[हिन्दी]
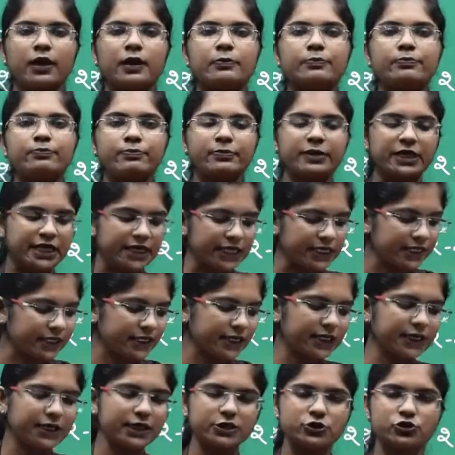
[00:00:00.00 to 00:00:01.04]

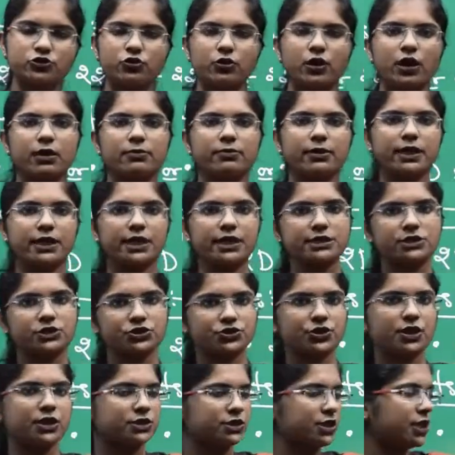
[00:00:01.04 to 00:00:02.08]
मेनली जो हमारा
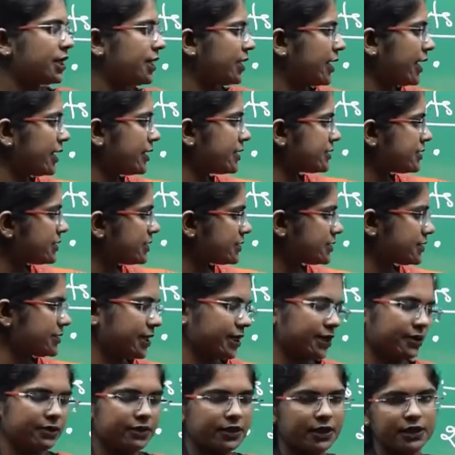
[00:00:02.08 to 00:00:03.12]
स्ट्रक्चर एनालिसिस
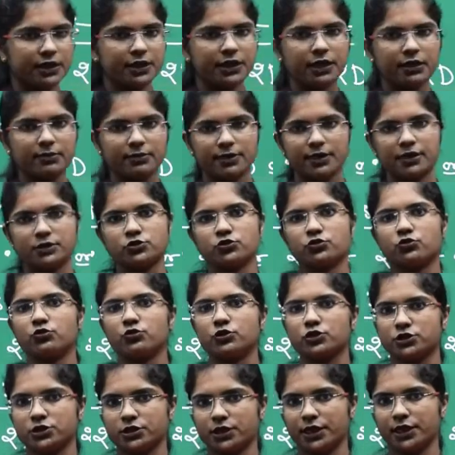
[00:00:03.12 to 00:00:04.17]
है यानी हमारा जो
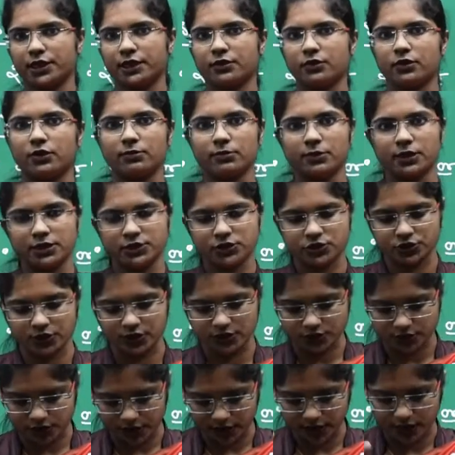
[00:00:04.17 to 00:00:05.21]
कोर्स करिकुलम का
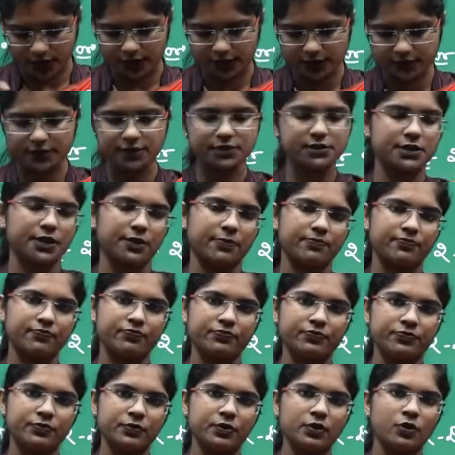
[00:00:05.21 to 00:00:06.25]
स्ट्रक्चर एनालिसिस है
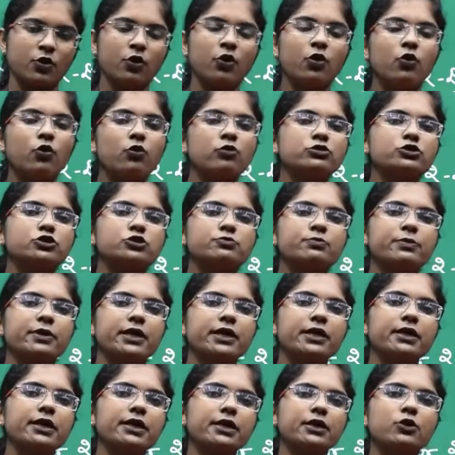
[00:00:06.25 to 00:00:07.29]

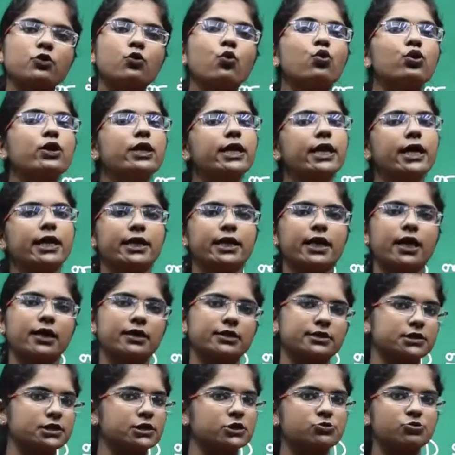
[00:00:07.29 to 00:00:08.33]
उसमें टू
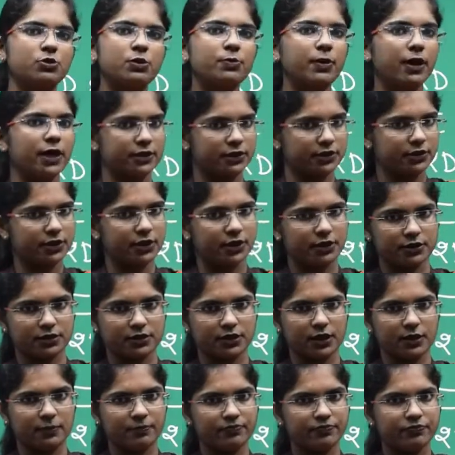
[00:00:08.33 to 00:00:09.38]
एनालिसिस में बात
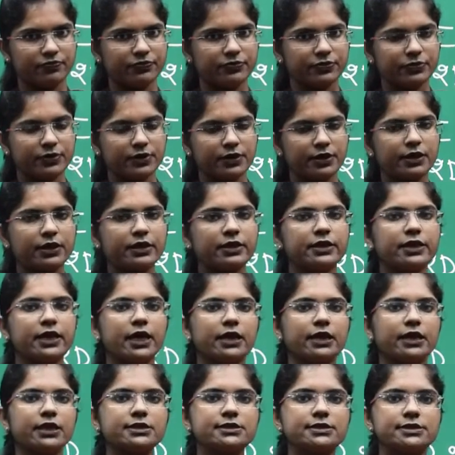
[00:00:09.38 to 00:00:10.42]
करता है
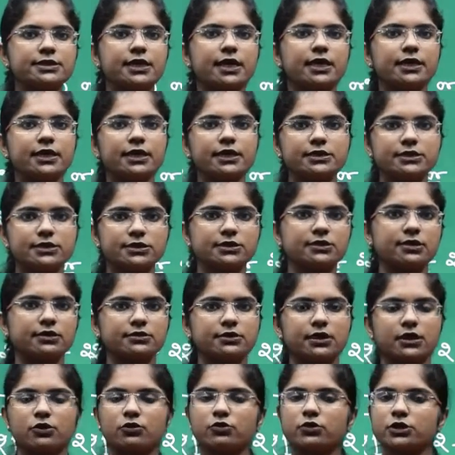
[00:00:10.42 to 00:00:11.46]
यानी सारे
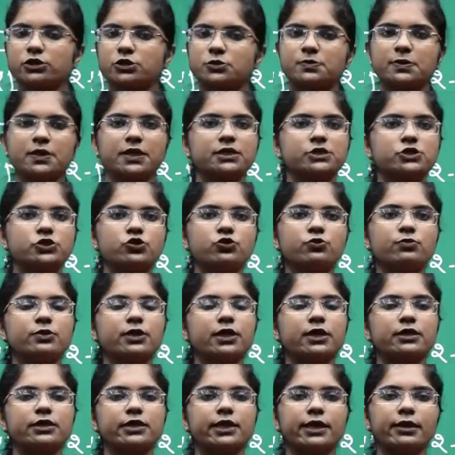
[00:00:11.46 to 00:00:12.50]
स्ट्रक्चर को किसमें अज्यूम
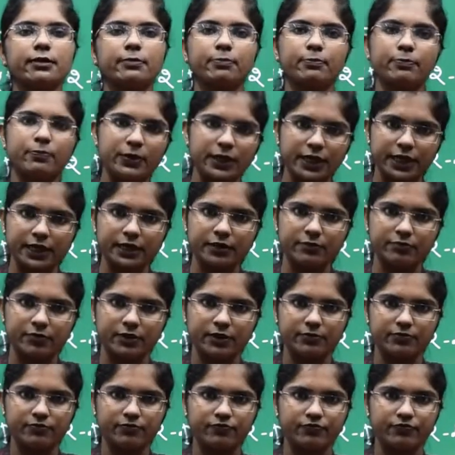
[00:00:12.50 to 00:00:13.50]
करता है प्लेन में